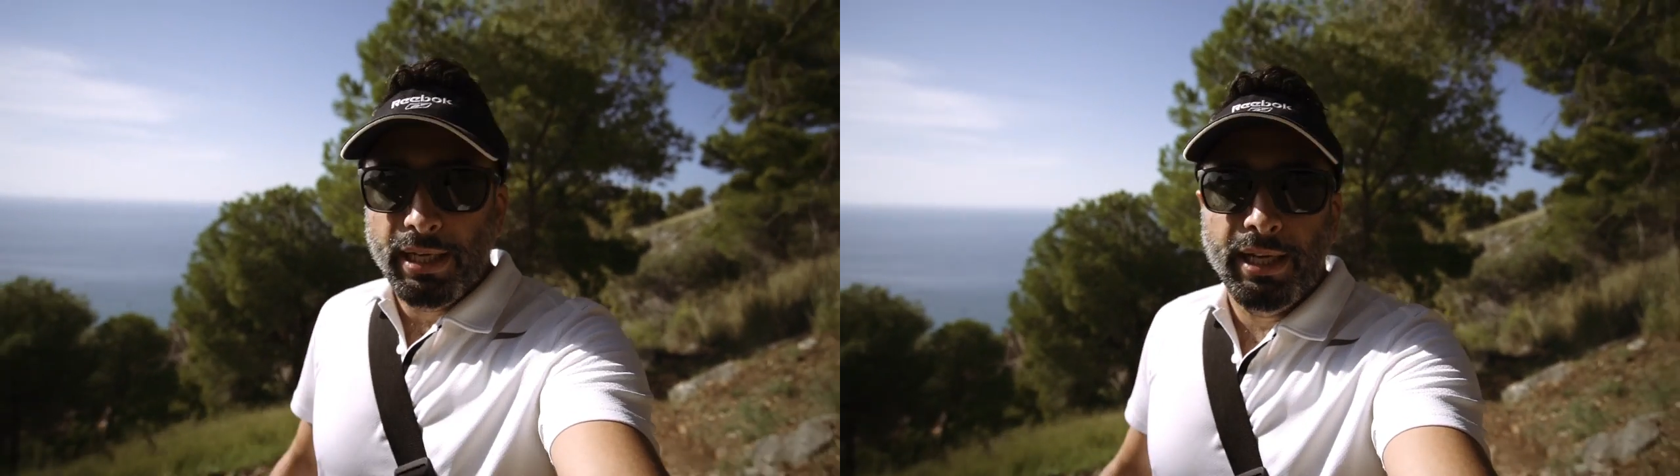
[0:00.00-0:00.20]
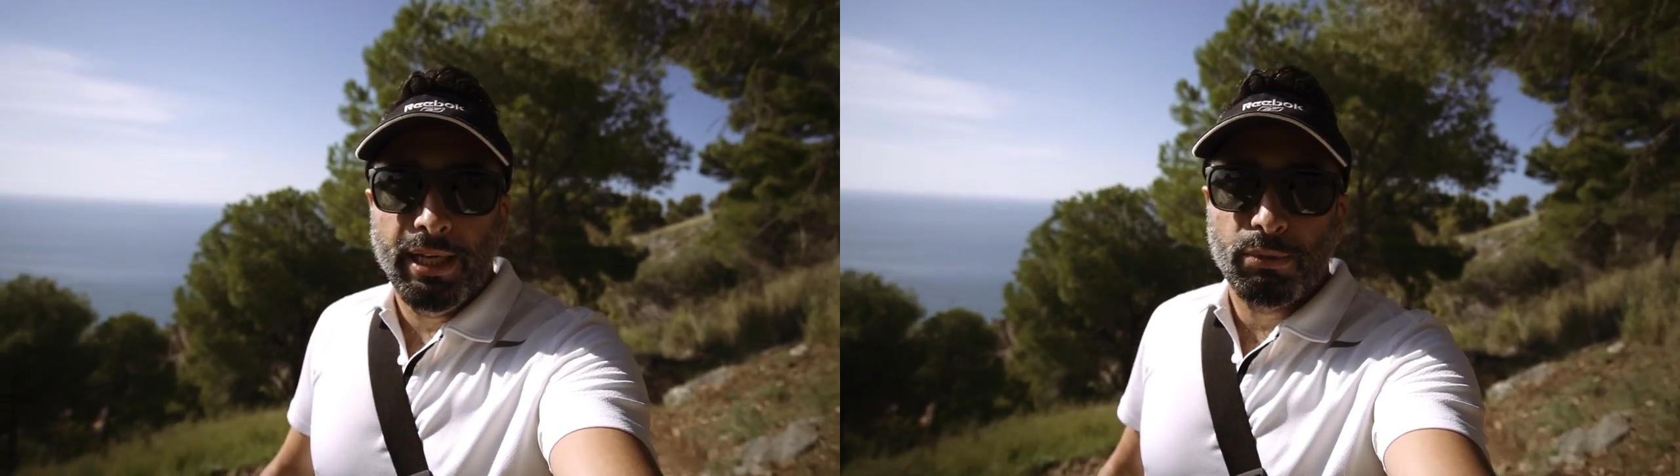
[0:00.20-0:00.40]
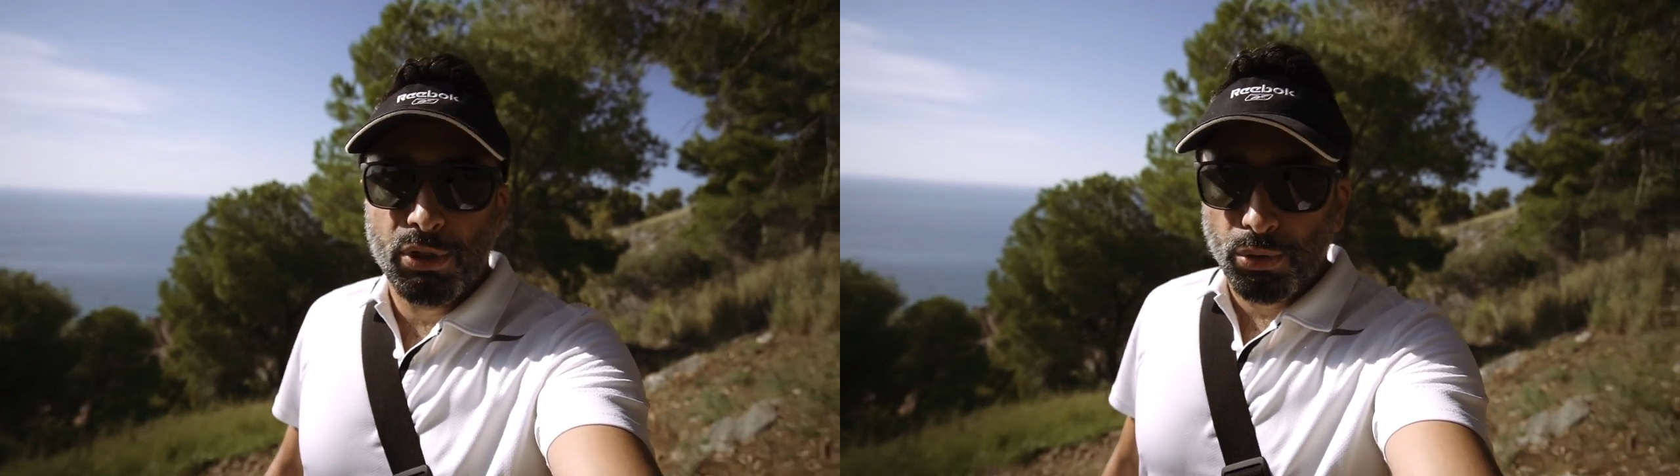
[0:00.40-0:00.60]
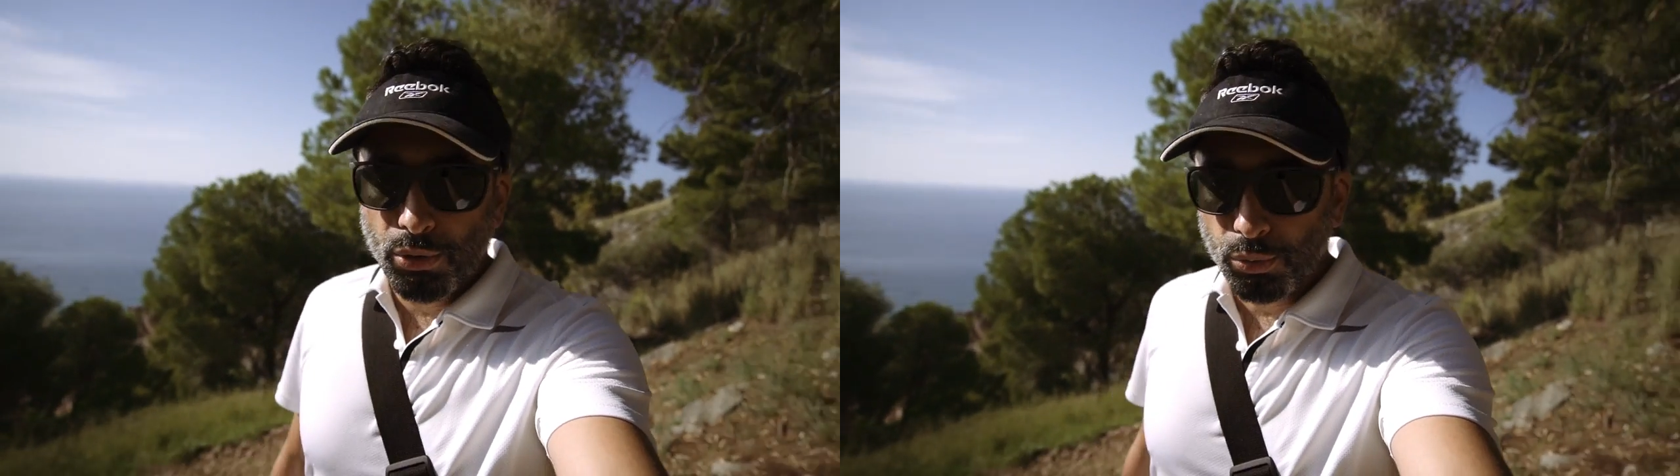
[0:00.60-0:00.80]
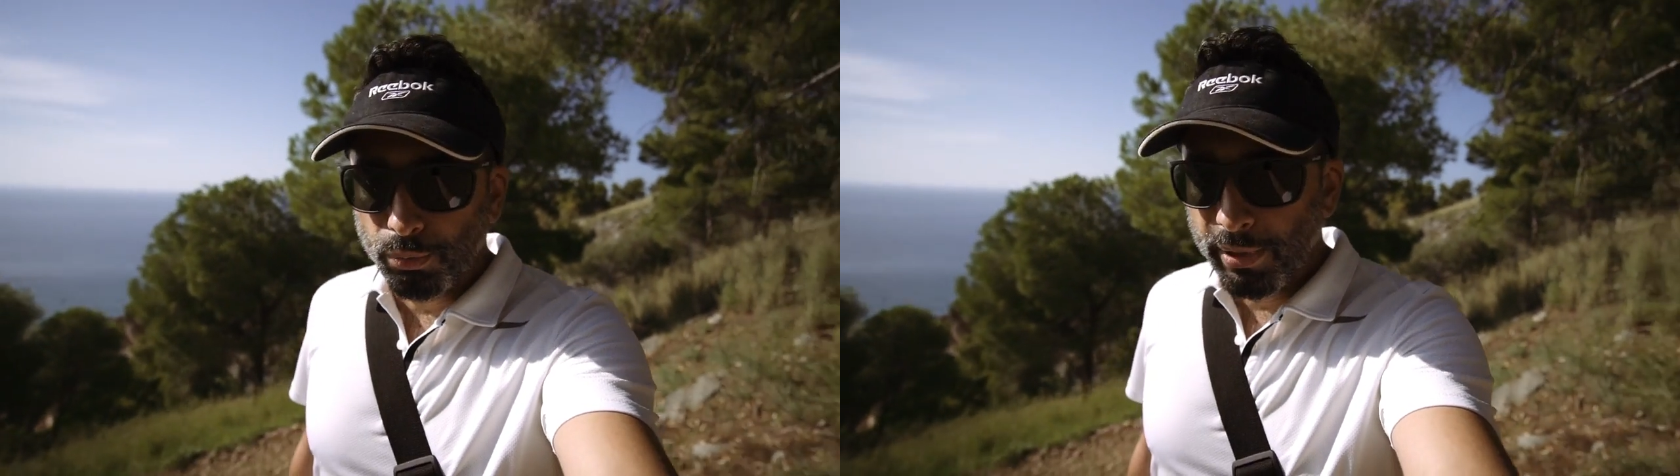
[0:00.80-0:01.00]
eh, qui su
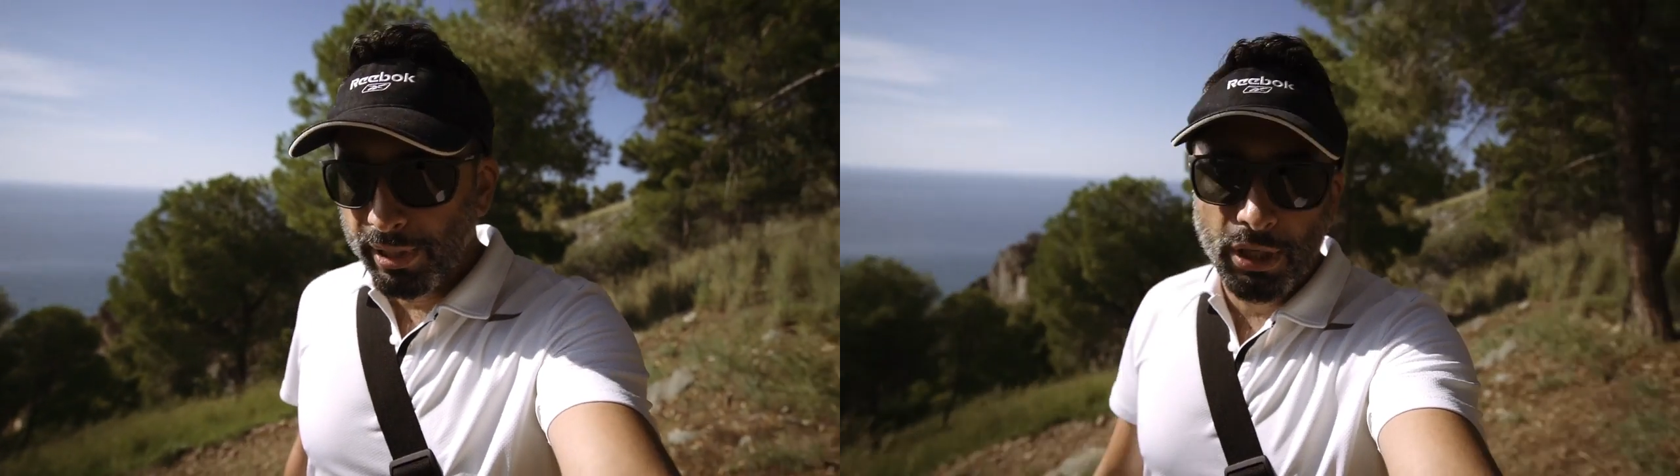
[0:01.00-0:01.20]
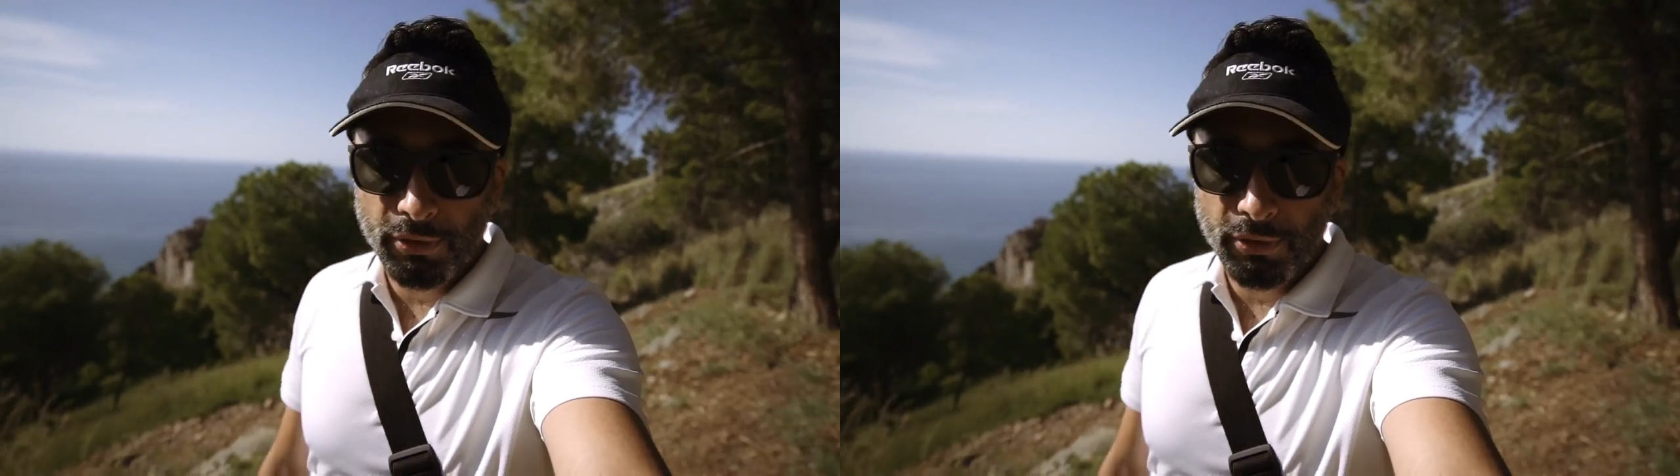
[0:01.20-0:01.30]
YouTube,